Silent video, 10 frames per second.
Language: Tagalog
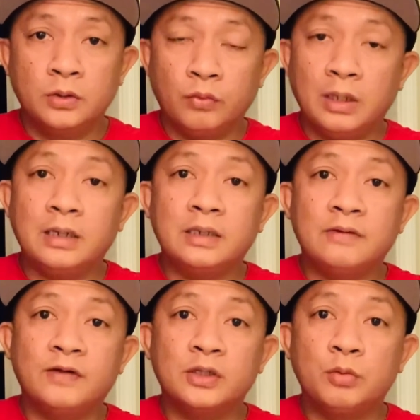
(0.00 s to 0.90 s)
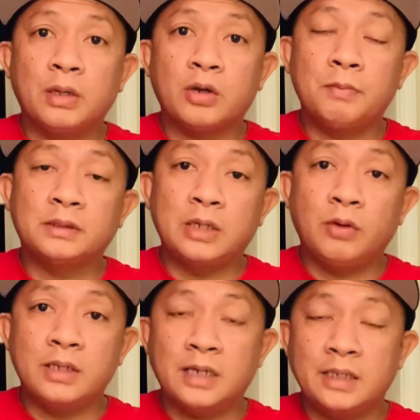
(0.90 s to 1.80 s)
Well, even though meron naman tayong
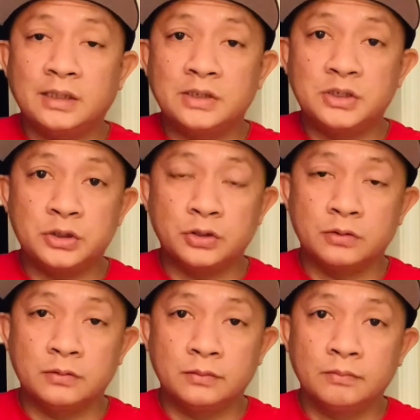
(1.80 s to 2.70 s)
kanya-kanyang desisyon,